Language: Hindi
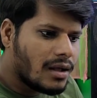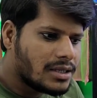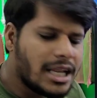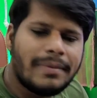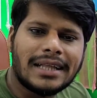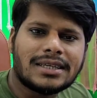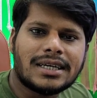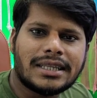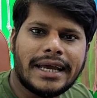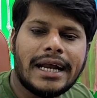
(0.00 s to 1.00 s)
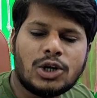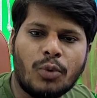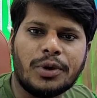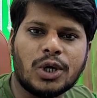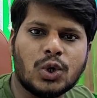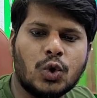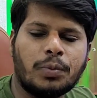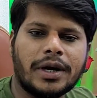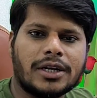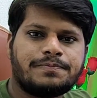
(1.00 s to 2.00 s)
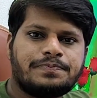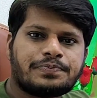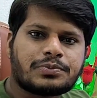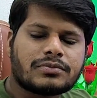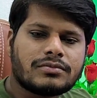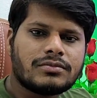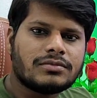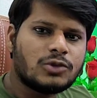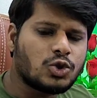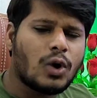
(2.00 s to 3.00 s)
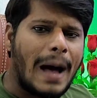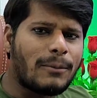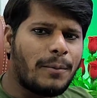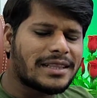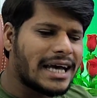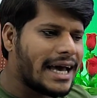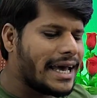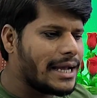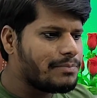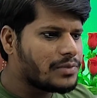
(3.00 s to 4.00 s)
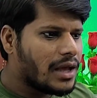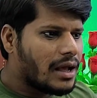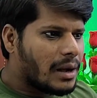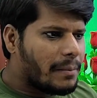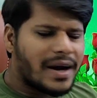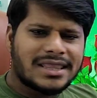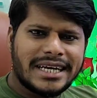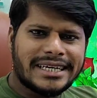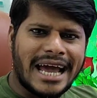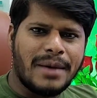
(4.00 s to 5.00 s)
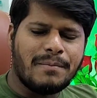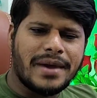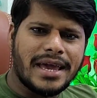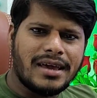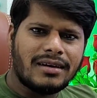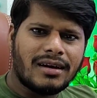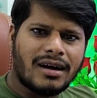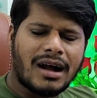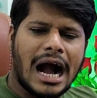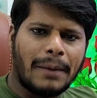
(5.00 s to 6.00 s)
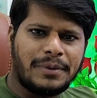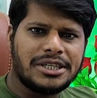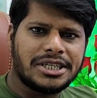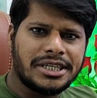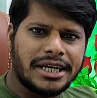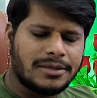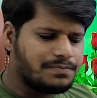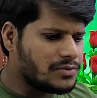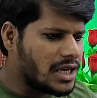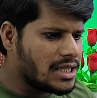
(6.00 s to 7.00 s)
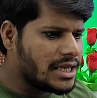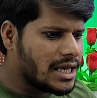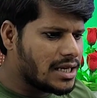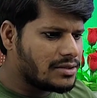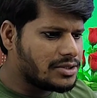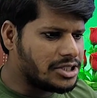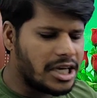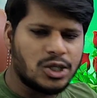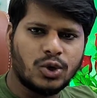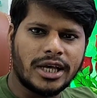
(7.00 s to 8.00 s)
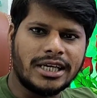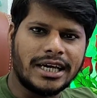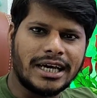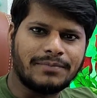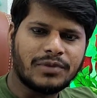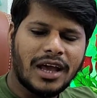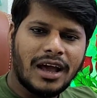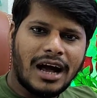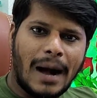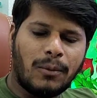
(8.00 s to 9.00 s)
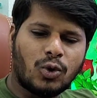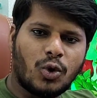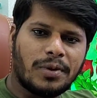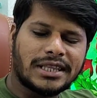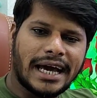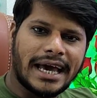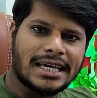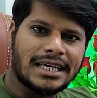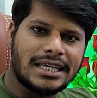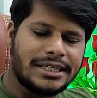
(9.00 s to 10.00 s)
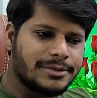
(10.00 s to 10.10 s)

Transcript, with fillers: चलिए बात करते हैं टॉपिक के ऊपर दोस्तों आपको पता है बढ़ते टाइम में काफ़ी चीज़ें धीरे धीरे चेंज हो रही है आप लोग को पता है कि